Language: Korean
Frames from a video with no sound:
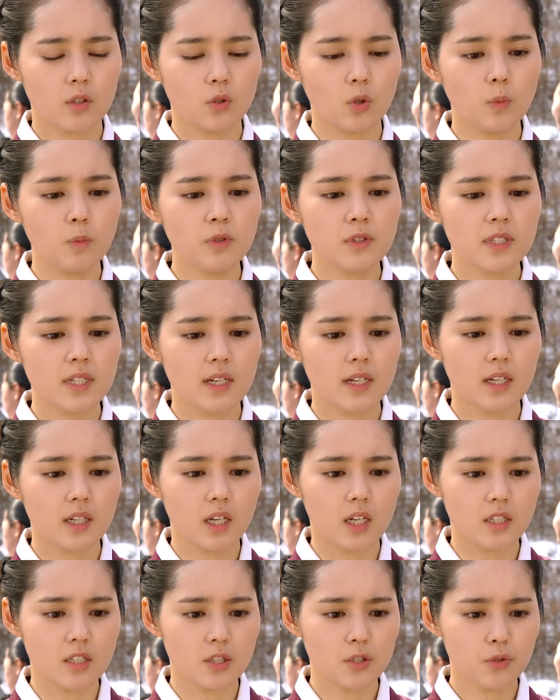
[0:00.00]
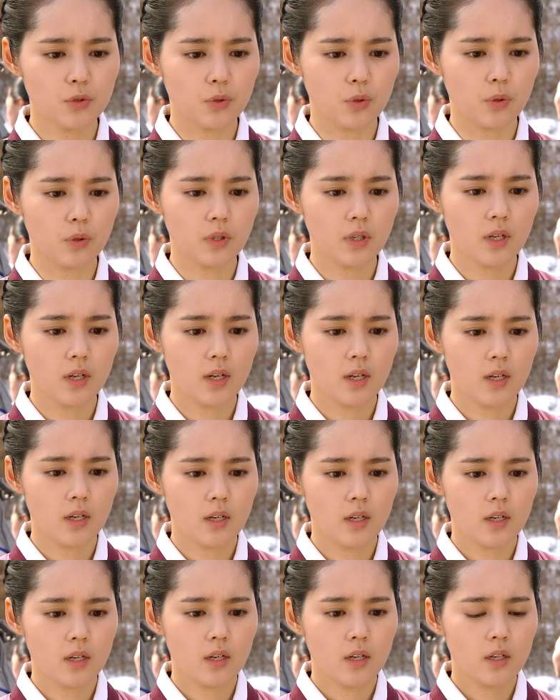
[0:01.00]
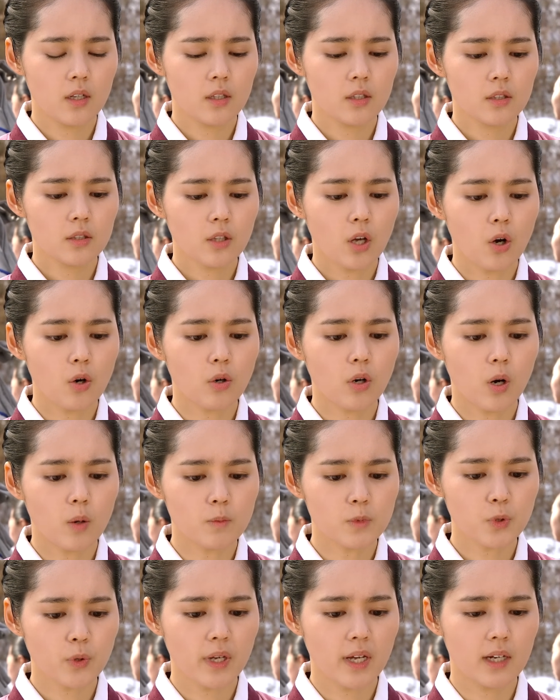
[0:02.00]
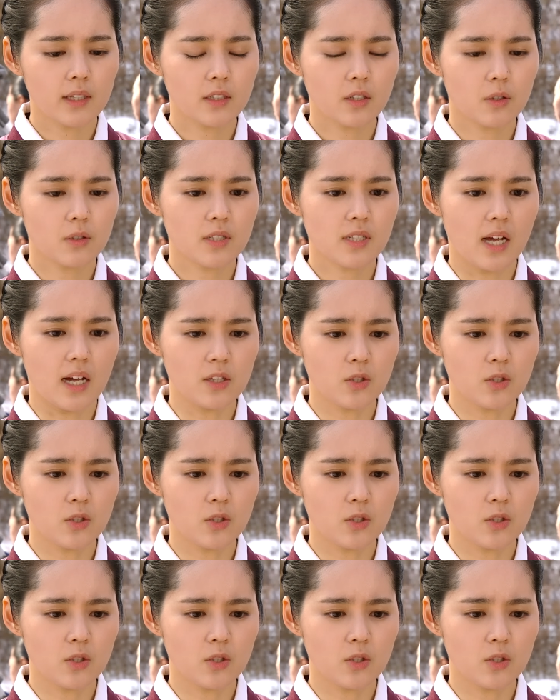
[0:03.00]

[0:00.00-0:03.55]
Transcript: 높은 자리에 계실수록 더욱 검소해야 하는 것이